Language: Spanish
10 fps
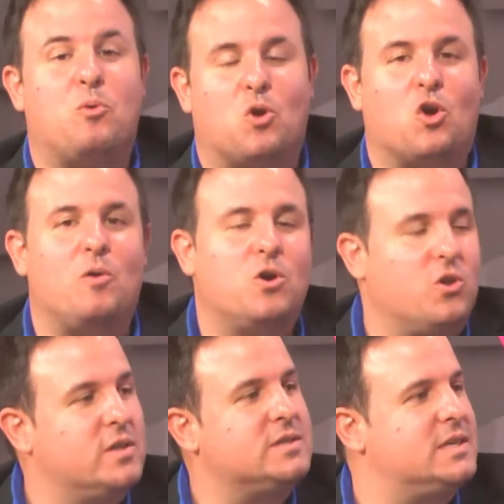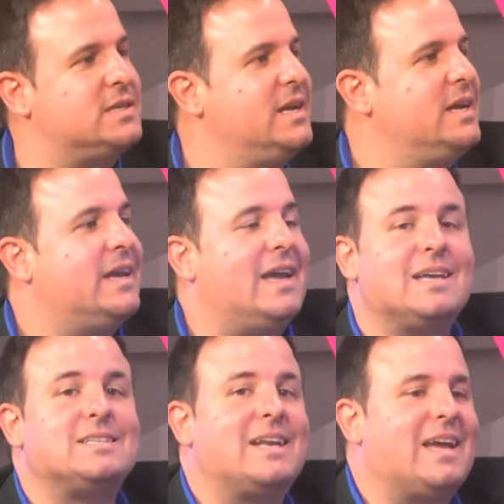por lo que vos nos decís
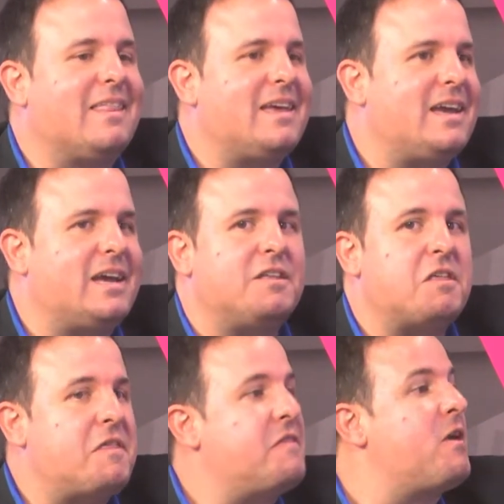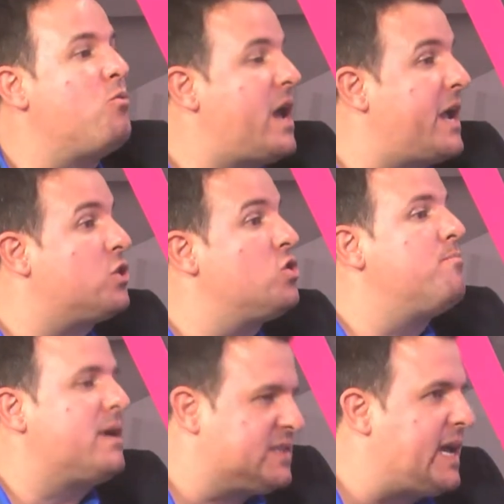acerca de, una
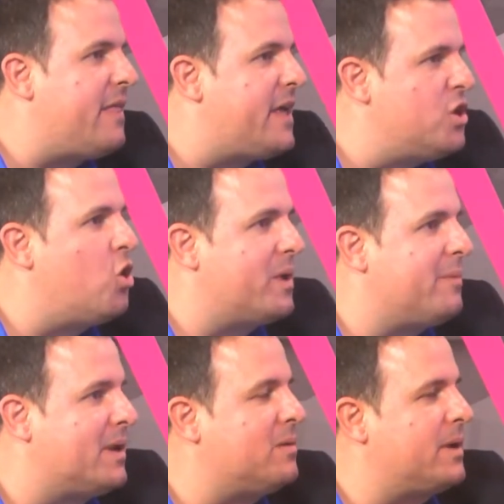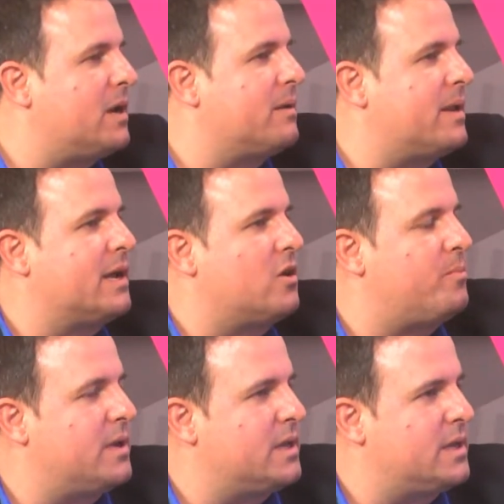gestión basada en obras para, para, para Carlos
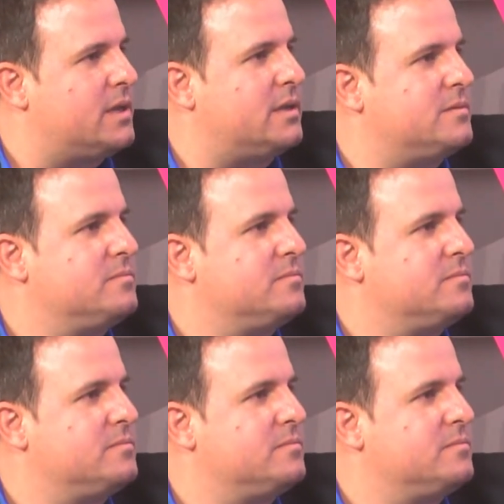Pellegrini.